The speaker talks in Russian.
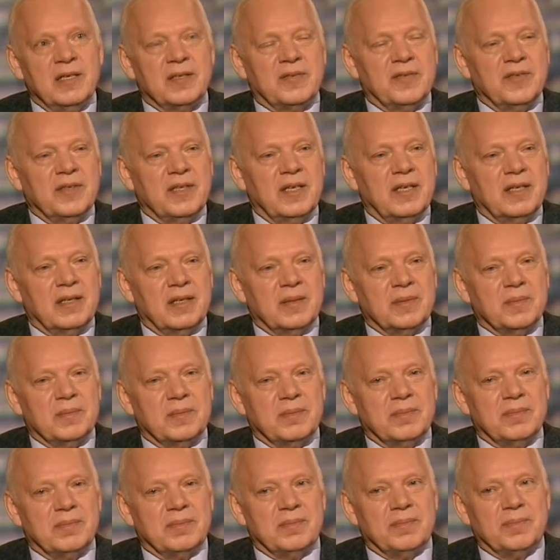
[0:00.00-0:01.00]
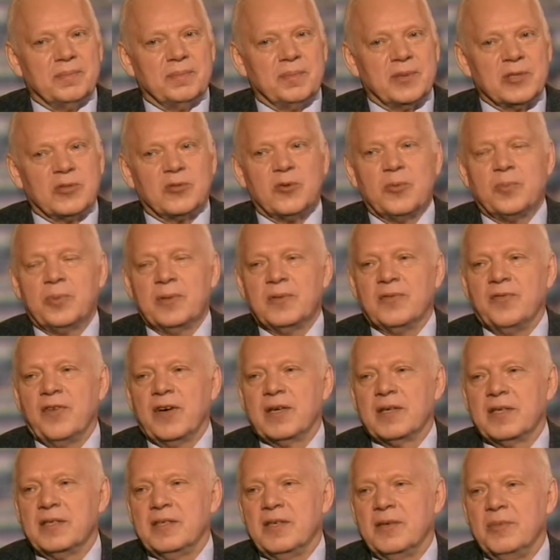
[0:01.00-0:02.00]
этого я поступил в
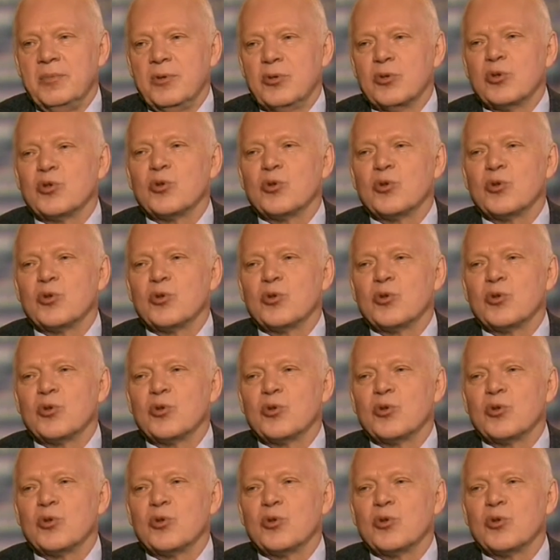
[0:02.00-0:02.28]
Академию